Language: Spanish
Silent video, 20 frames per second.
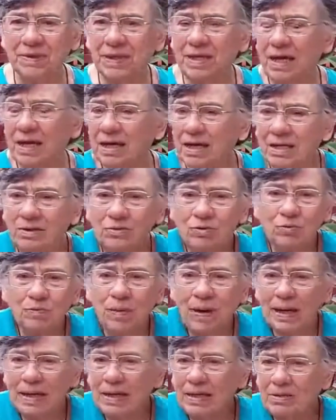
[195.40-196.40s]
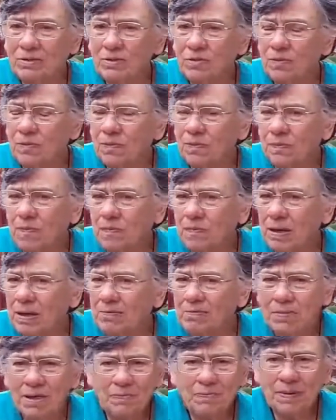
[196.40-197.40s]
ya en tu país, en, tu,
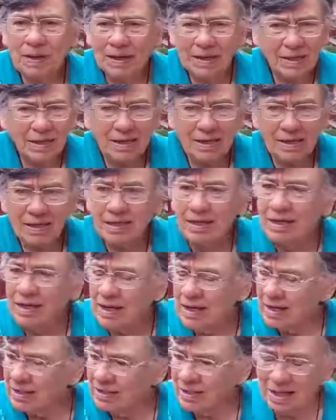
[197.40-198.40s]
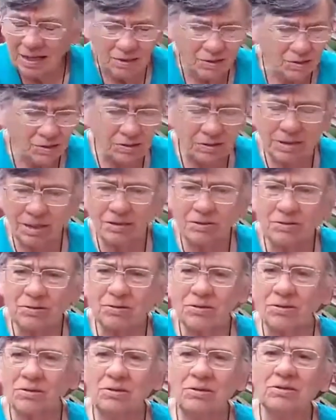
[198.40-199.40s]
en mi país, están contra
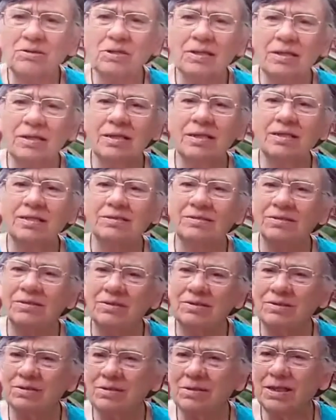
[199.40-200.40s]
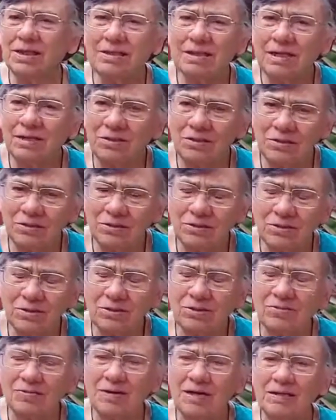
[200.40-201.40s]
todo lo que es del Señor, están todos
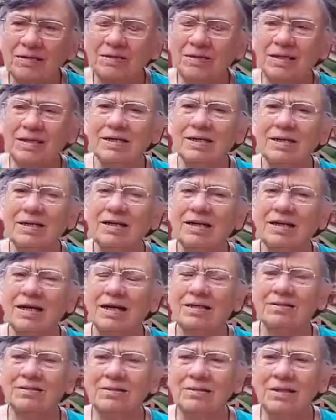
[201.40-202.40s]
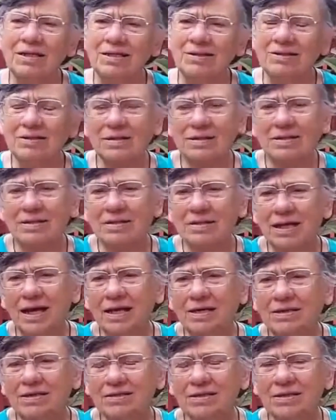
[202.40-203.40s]
los valores católicos,
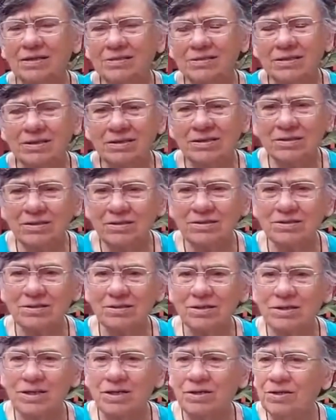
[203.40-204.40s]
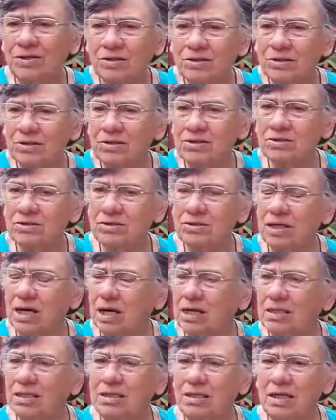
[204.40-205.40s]
cristianos del Señor. No, son
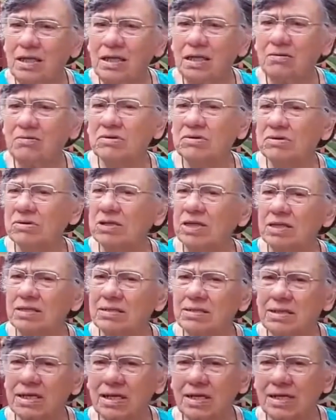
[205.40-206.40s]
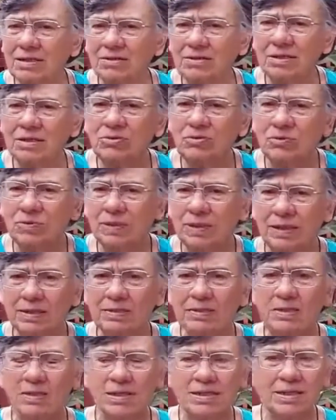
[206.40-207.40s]
antiguos, son leceros, son
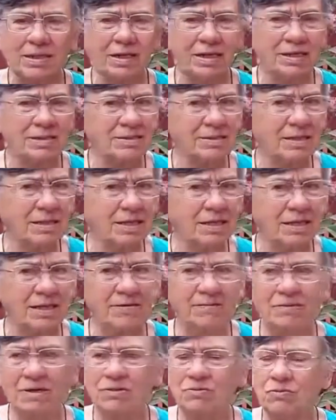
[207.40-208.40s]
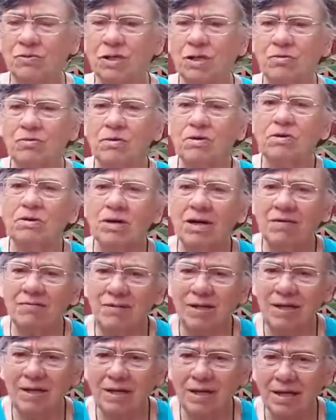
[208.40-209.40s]
estupideces, ahora tienes que ser libre, tú eres dueño de la
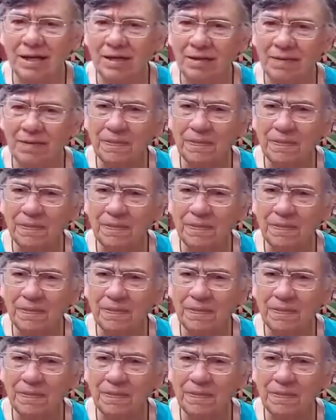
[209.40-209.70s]
vida.